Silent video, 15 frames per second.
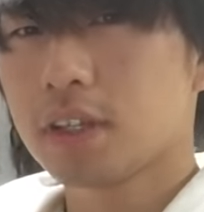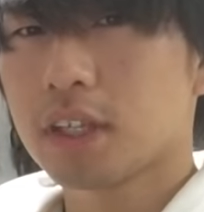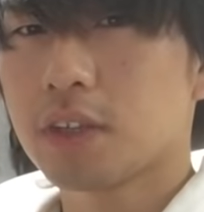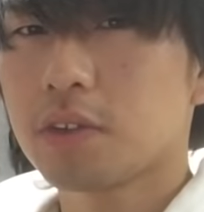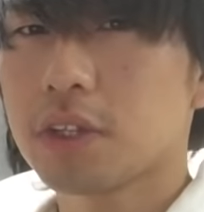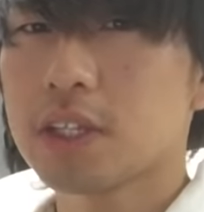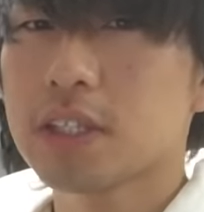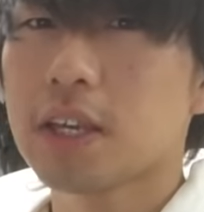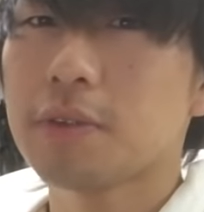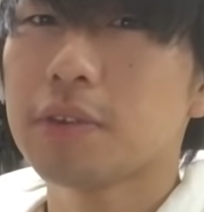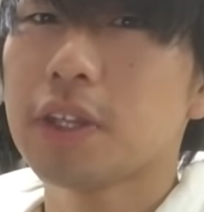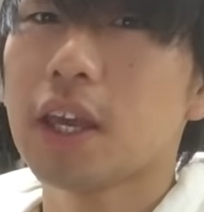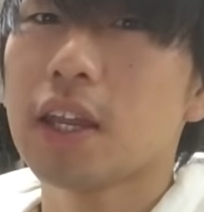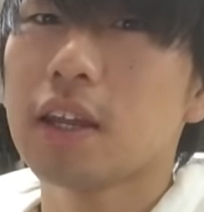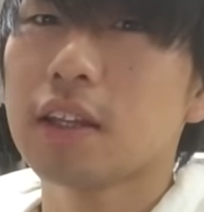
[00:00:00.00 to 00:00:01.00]
基本的に
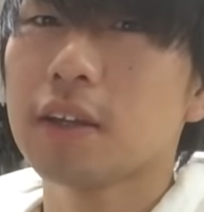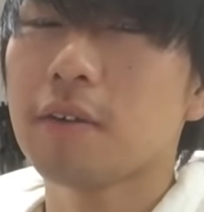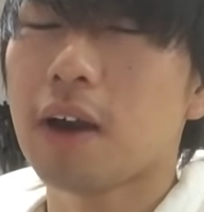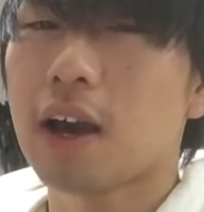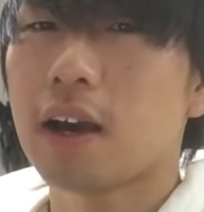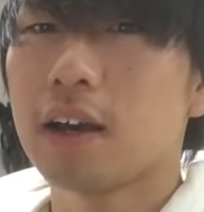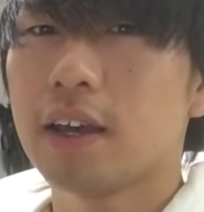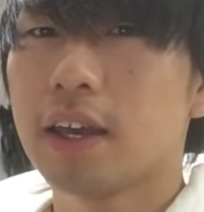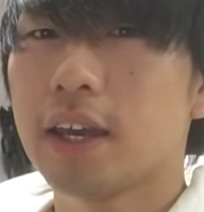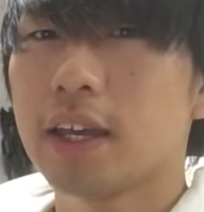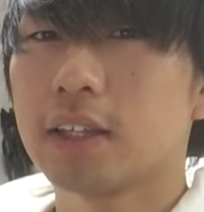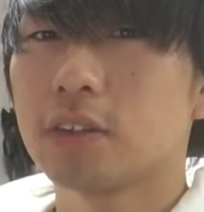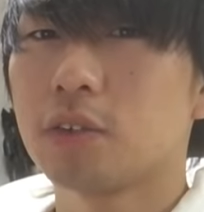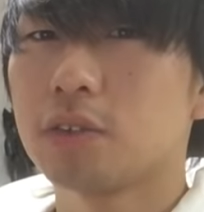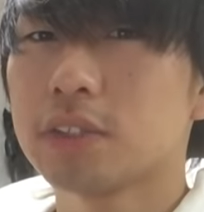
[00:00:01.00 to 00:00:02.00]
セーフティーエリアでは、
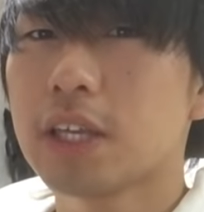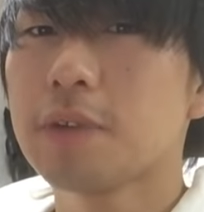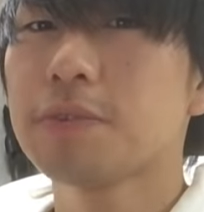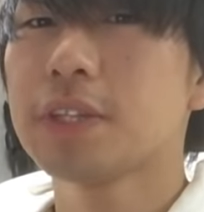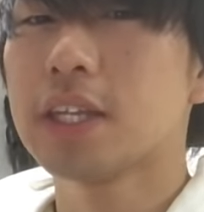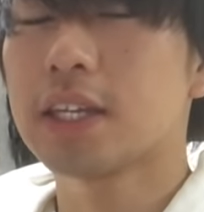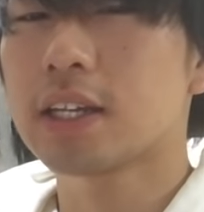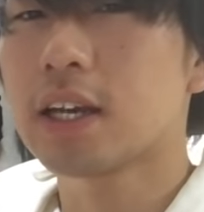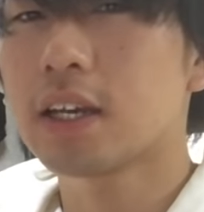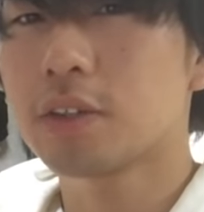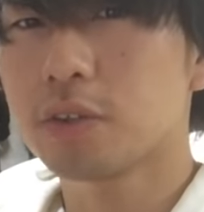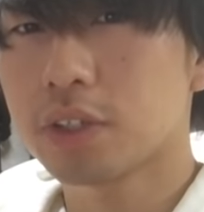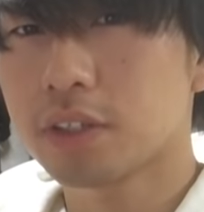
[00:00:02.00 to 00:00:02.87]
えー、とセーフティーにかけておい